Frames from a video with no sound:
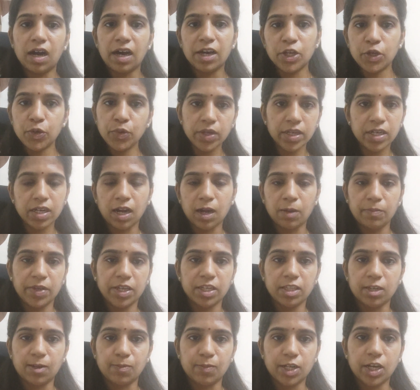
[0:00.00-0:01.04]
அறிகுறி
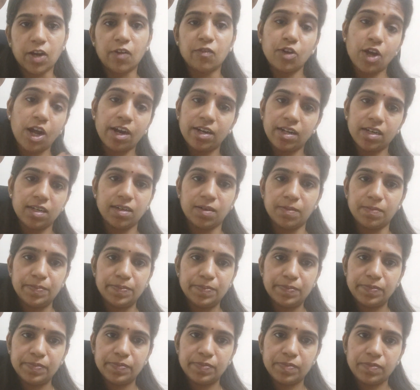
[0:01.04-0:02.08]
காமிக்குது நம்மளுக்கு அவ்வளோ அழகாக
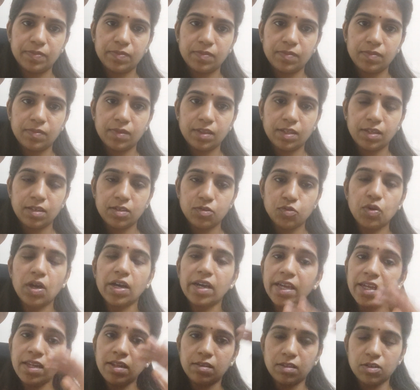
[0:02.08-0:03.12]
ஸோ
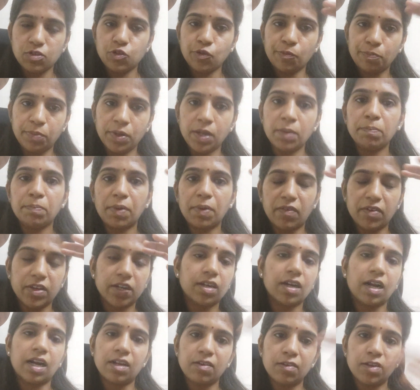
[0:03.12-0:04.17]
அகைன் இந்த சுப்ரீம்
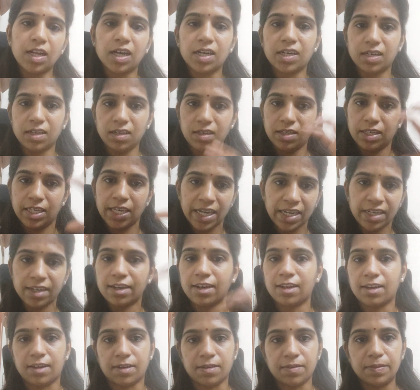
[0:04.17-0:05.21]
பவர் கடவுள் அங்கே
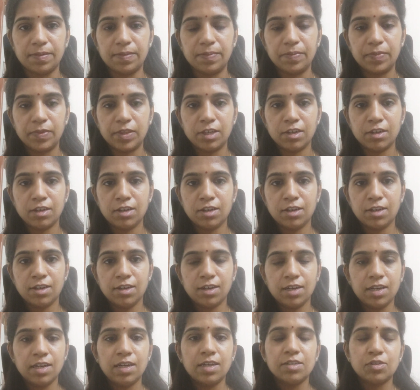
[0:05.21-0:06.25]
இயங்குறாரு
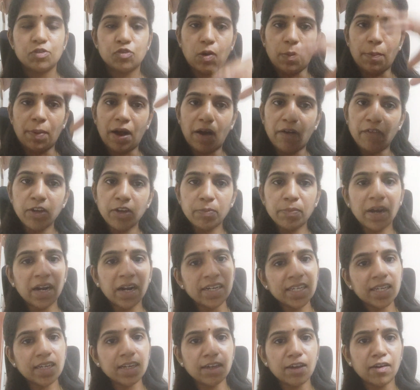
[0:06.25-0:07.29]
ஸோ அப்போ அவர்
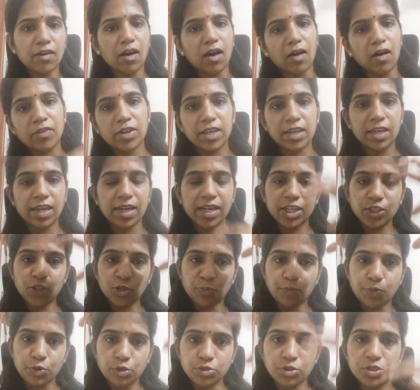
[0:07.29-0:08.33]
பாட்டிக்கு அவர்
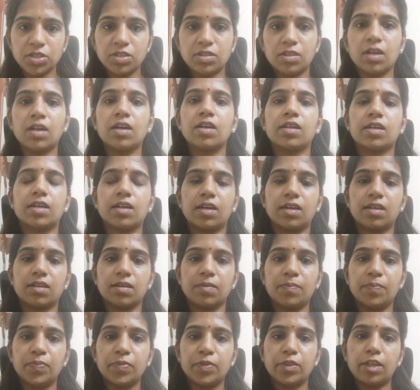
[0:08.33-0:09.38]
இயக்கத்தை புரிஞ்சுட்டு தான்
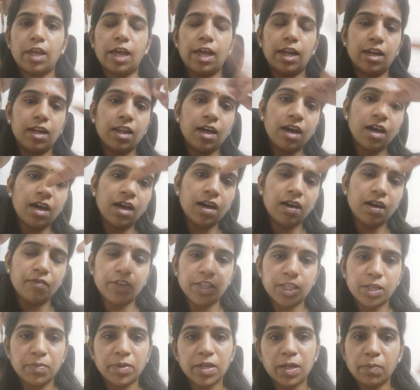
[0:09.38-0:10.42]
இருக்கார் எல்லா
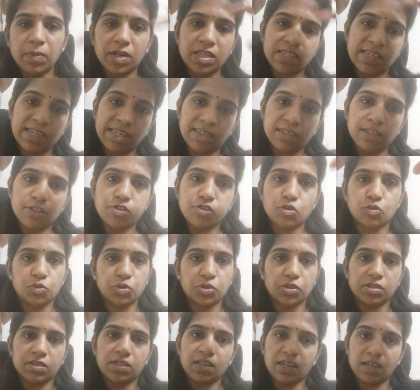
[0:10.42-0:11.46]
விதமும் நம்மளுக்கு சிக்னல்ஸ்
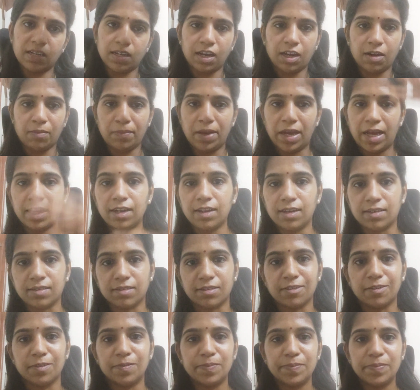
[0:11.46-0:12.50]
கொடுத்துட்டு தான் இருக்கார்
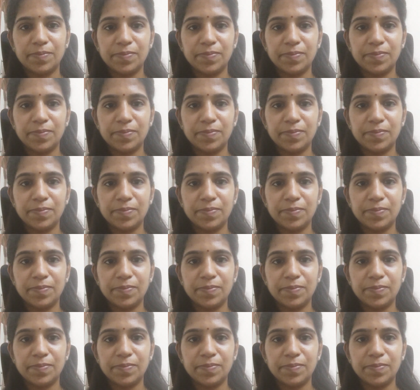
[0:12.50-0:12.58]
மேலேருந்து